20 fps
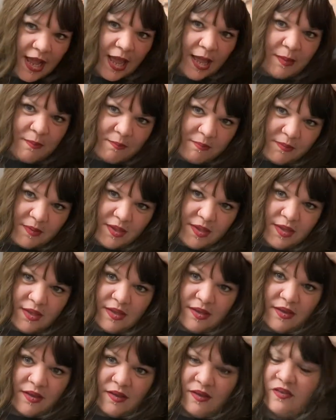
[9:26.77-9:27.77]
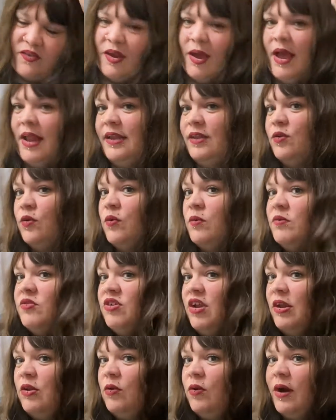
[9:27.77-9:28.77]
Mais euh, elle est trop,
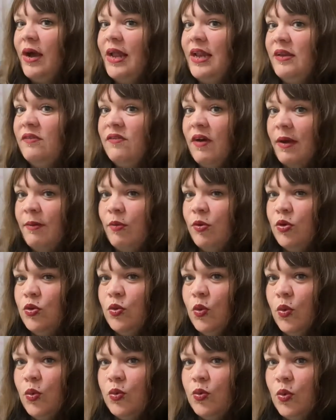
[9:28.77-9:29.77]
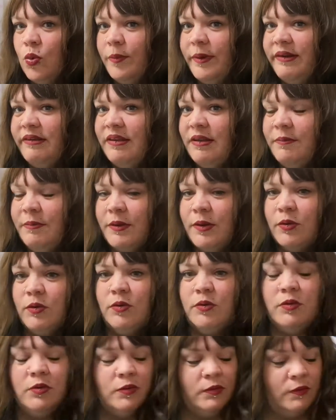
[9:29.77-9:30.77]
j'adore. Elle est vraiment trop, trop belle, cette perruque.